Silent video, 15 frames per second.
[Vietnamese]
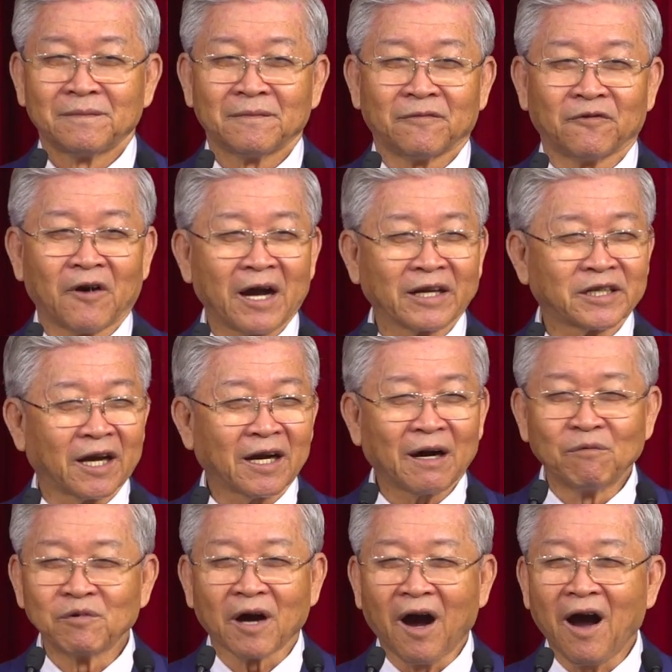và sẽ
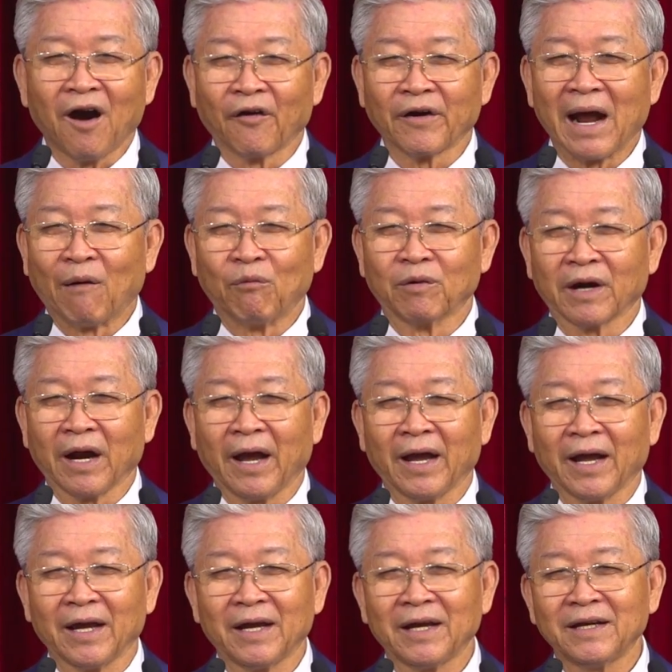không có hội đồng
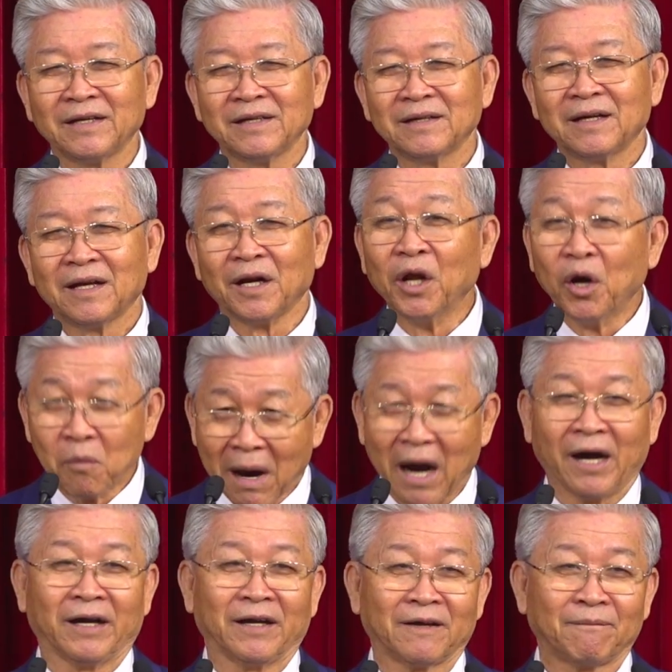để lưu
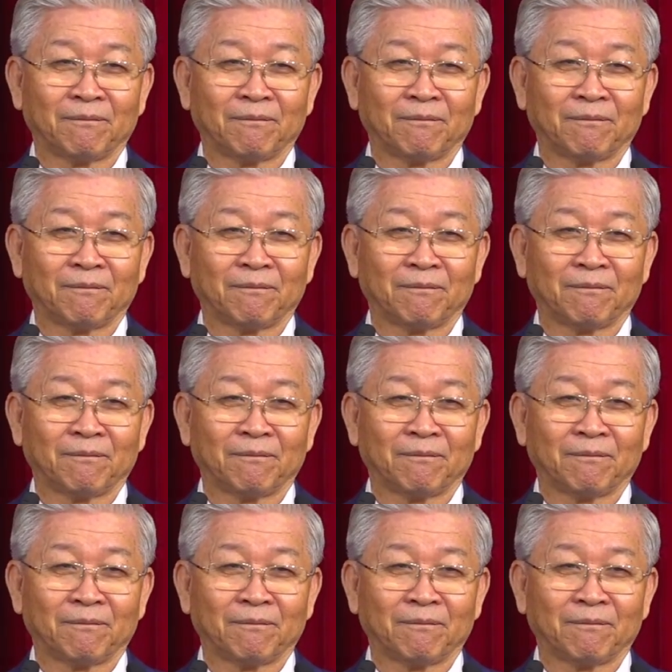mời